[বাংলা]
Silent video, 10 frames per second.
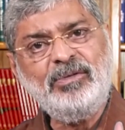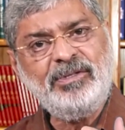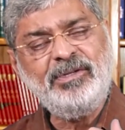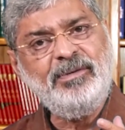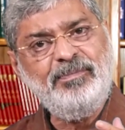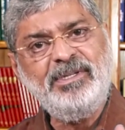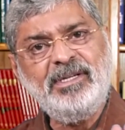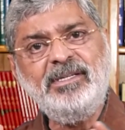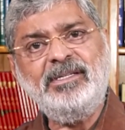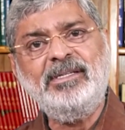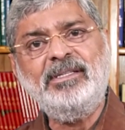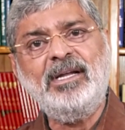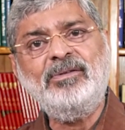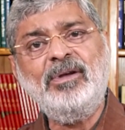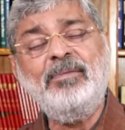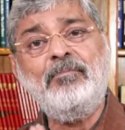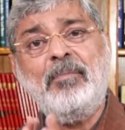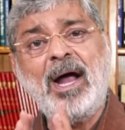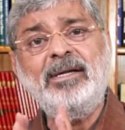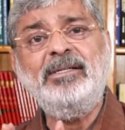তো স্ত্রীর বিচেছে তার সঙ্গে
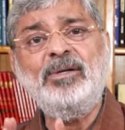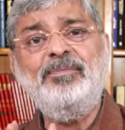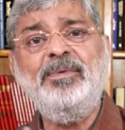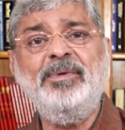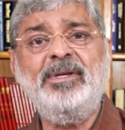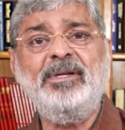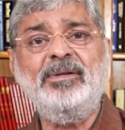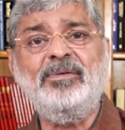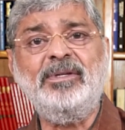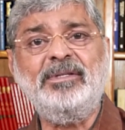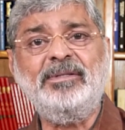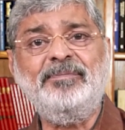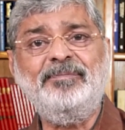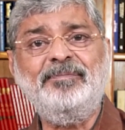বাড়িটা অব্দি বিক্রি করেছে